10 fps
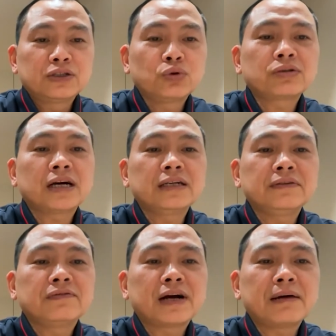Chúc
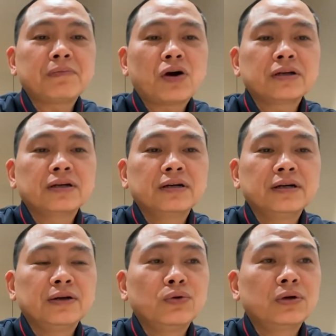thầy và mọi người
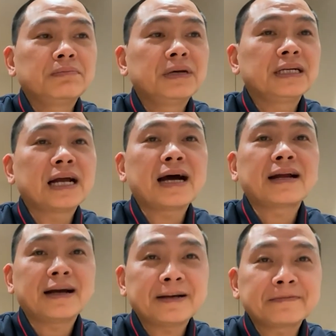luôn bình an
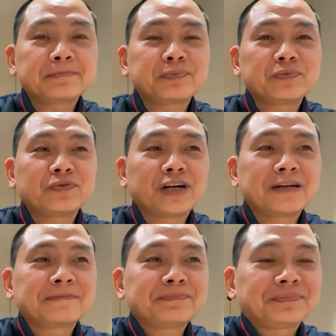ạ. Vâng.